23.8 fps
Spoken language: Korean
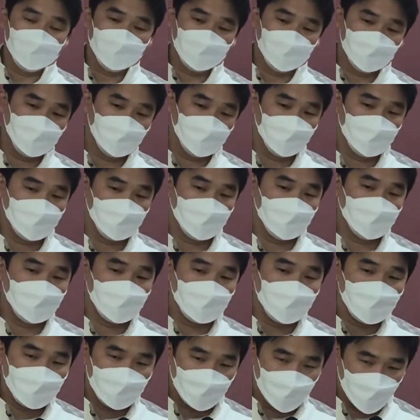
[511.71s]

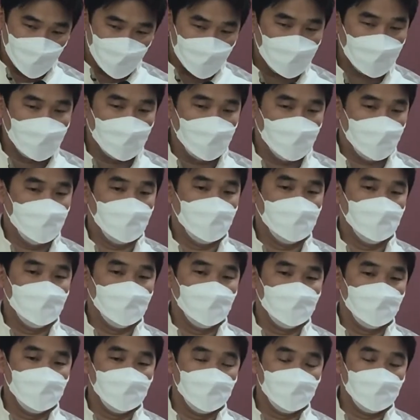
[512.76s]
그것이 교리다.
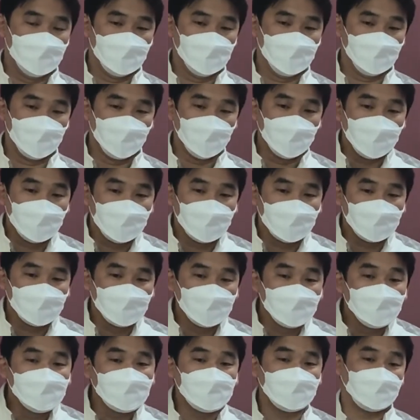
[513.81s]
교리라는
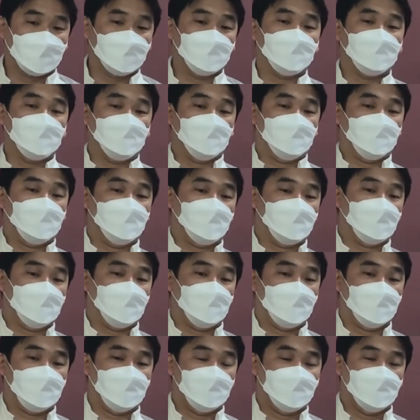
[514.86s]
의미에 담겨 있는
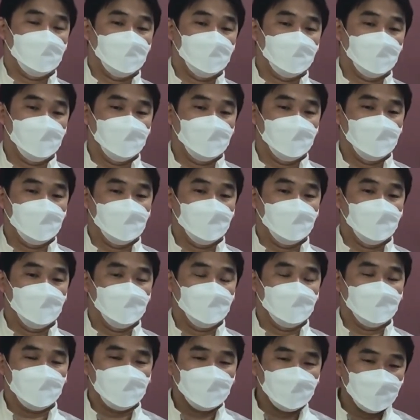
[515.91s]
것이다.
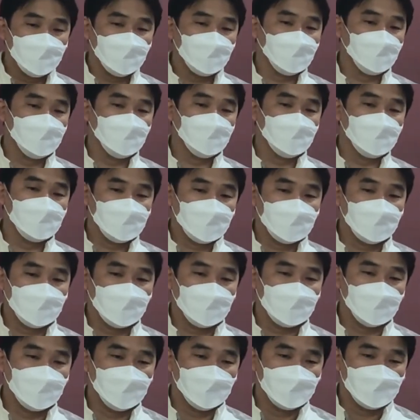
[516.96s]
신념, 신앙,
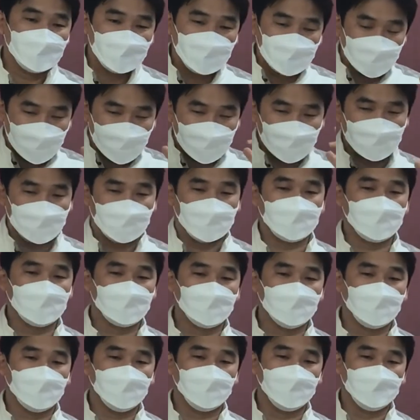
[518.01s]
지식을
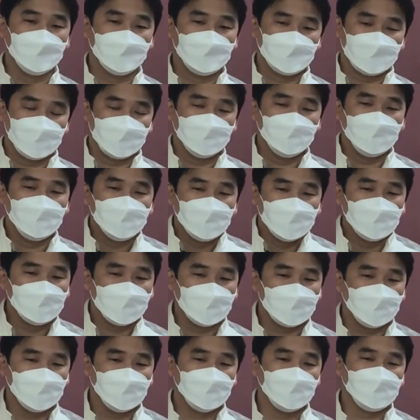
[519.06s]
가지고 자기 믿는
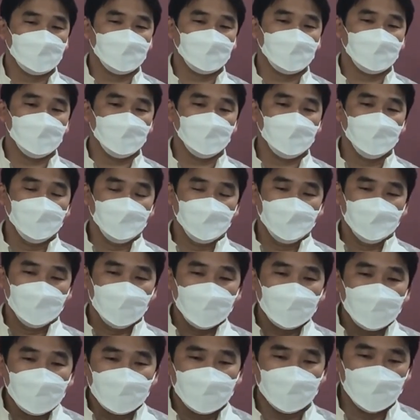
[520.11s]
바를 가지고
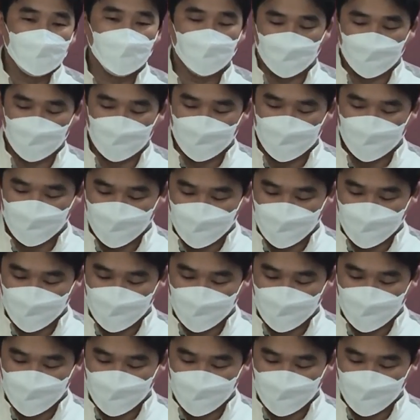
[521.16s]
행하는 것.